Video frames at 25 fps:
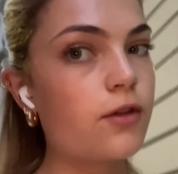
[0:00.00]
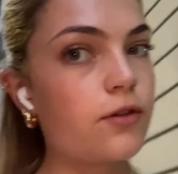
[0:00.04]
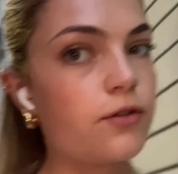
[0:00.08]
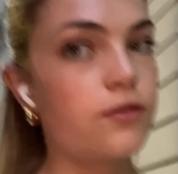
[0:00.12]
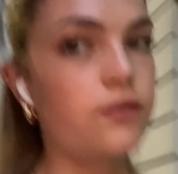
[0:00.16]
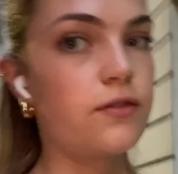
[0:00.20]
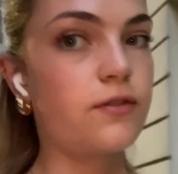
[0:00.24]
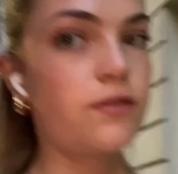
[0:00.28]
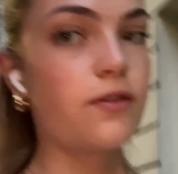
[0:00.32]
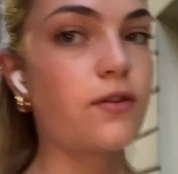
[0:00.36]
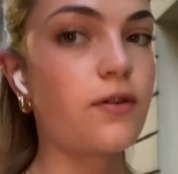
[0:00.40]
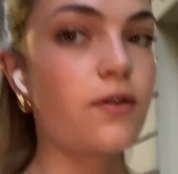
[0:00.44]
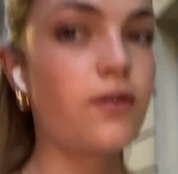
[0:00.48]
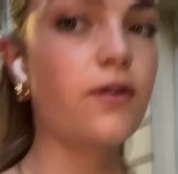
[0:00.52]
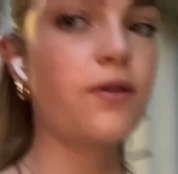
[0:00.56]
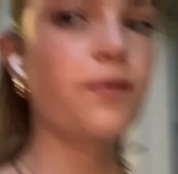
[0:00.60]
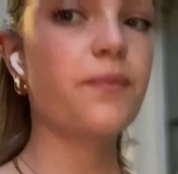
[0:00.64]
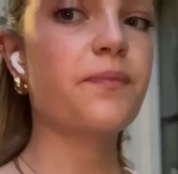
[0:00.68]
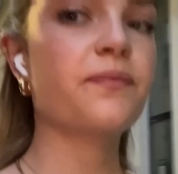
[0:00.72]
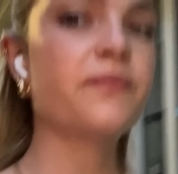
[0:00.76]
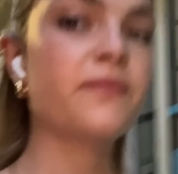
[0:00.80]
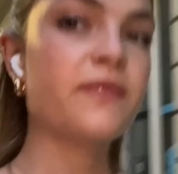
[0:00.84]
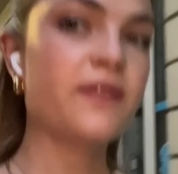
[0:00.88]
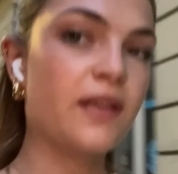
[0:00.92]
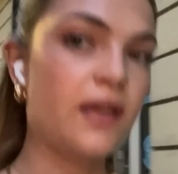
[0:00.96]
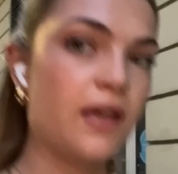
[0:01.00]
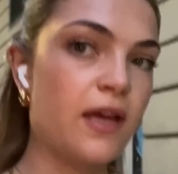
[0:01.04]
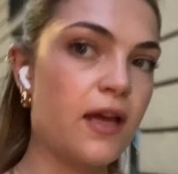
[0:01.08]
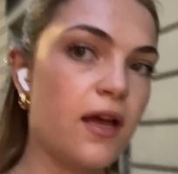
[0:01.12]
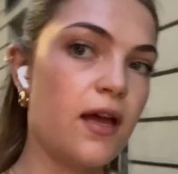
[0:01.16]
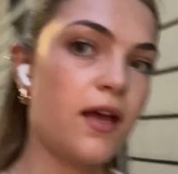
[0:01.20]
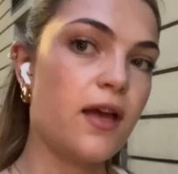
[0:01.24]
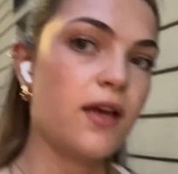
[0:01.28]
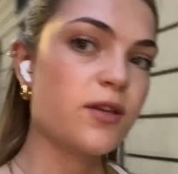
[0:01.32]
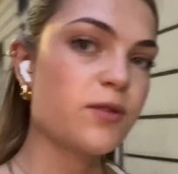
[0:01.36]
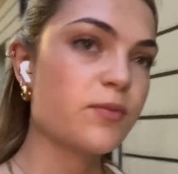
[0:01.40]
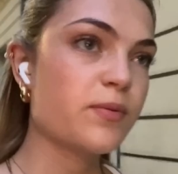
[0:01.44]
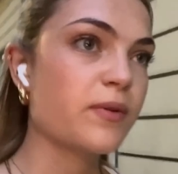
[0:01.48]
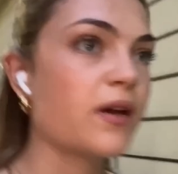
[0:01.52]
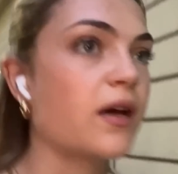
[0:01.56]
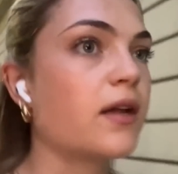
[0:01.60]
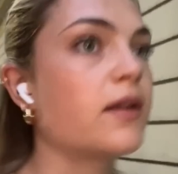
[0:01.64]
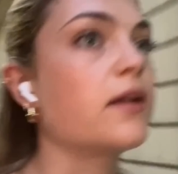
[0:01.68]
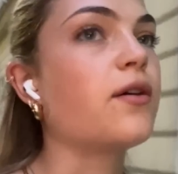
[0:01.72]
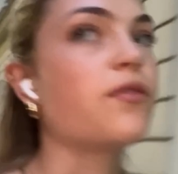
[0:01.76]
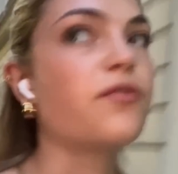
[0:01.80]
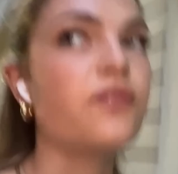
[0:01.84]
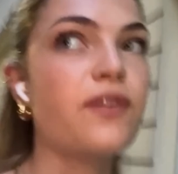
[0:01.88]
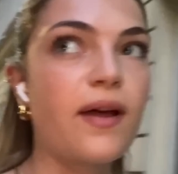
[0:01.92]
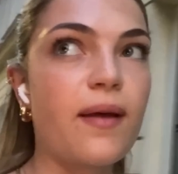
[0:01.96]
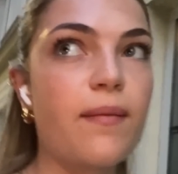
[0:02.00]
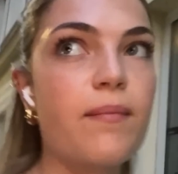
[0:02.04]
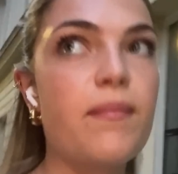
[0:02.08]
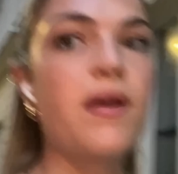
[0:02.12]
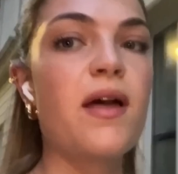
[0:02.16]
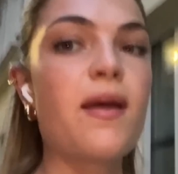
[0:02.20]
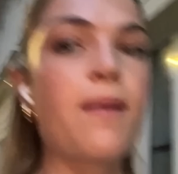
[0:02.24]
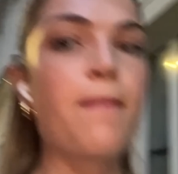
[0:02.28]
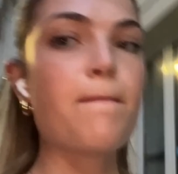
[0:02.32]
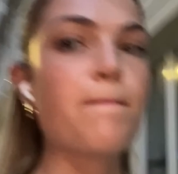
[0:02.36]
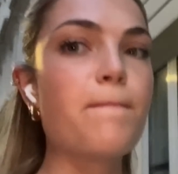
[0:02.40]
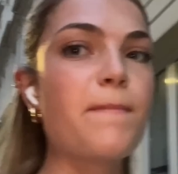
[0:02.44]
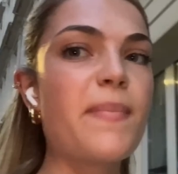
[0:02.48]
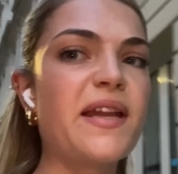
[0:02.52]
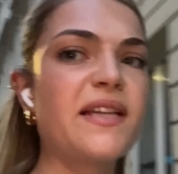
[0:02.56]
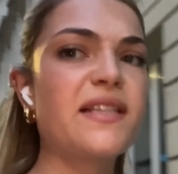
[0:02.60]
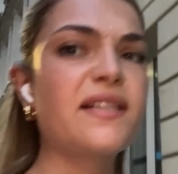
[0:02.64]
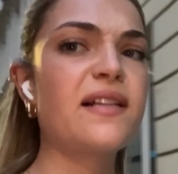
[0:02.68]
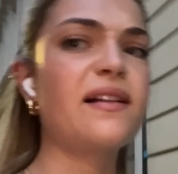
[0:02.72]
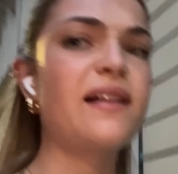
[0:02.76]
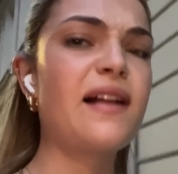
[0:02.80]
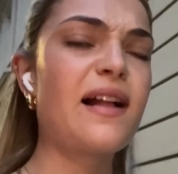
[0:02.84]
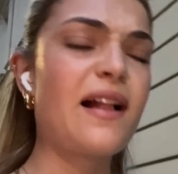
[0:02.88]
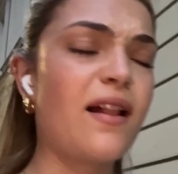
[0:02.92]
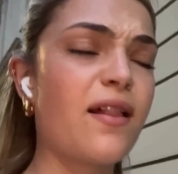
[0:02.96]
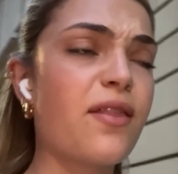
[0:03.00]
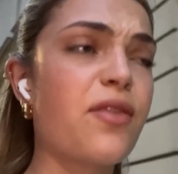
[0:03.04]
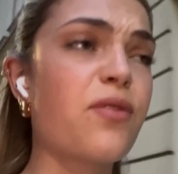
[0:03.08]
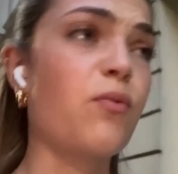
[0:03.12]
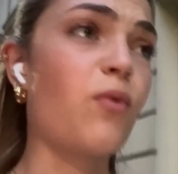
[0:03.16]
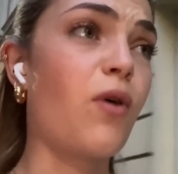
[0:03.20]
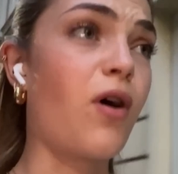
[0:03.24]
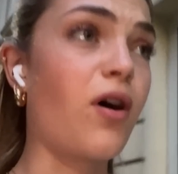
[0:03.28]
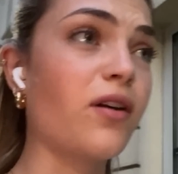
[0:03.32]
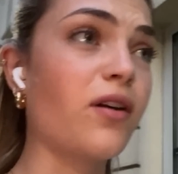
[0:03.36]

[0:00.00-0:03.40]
So, ich bin gerade auf einem Mental Health Walk.